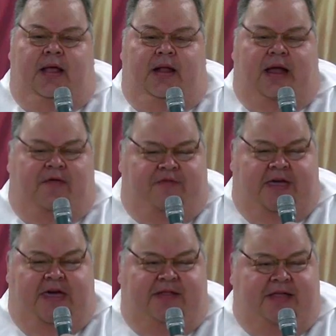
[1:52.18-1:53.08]
La
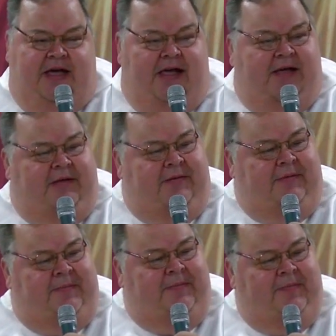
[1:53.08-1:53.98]
fiesta
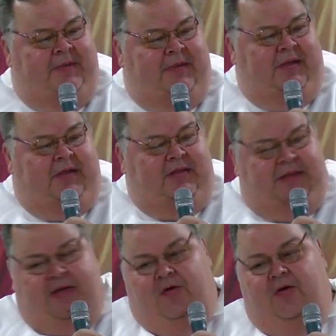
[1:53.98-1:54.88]

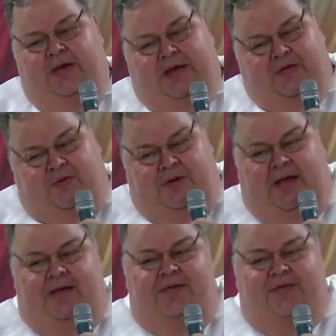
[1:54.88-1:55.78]
de hoy que
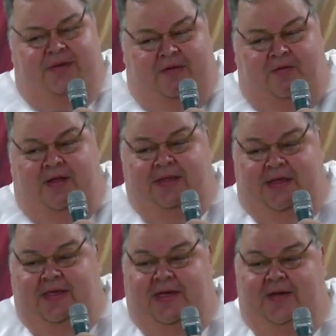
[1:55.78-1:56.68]
dura
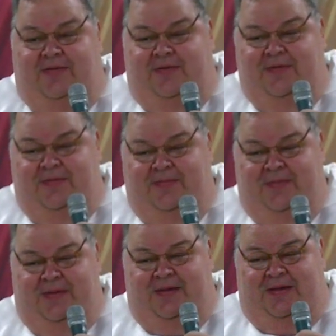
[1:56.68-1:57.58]
50 días.
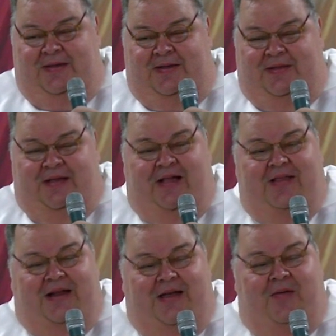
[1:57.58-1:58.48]
Diga al
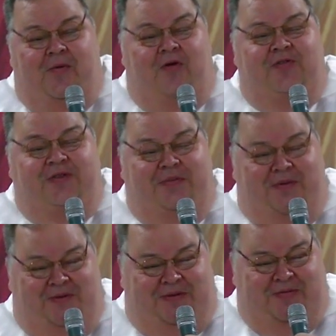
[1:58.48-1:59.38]
del lado, bonche
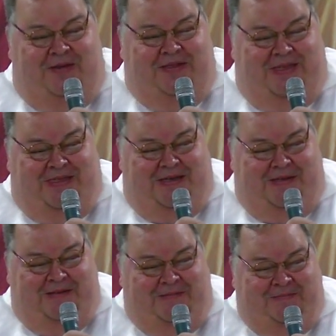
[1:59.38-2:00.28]
por 50 días.
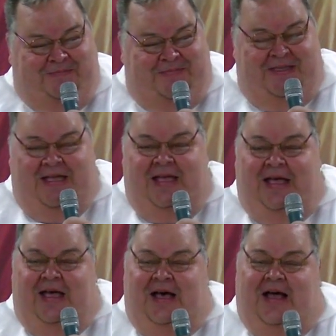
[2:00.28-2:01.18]

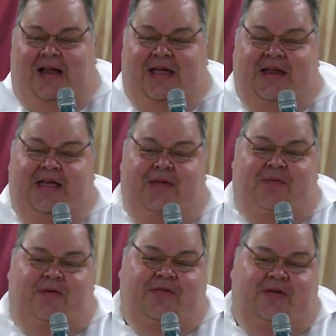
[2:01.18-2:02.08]
Alegría
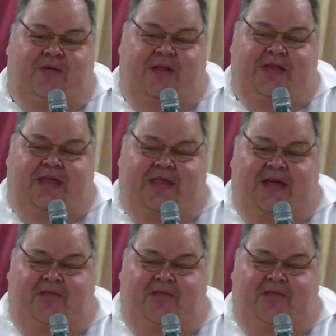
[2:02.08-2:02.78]
por 50 días,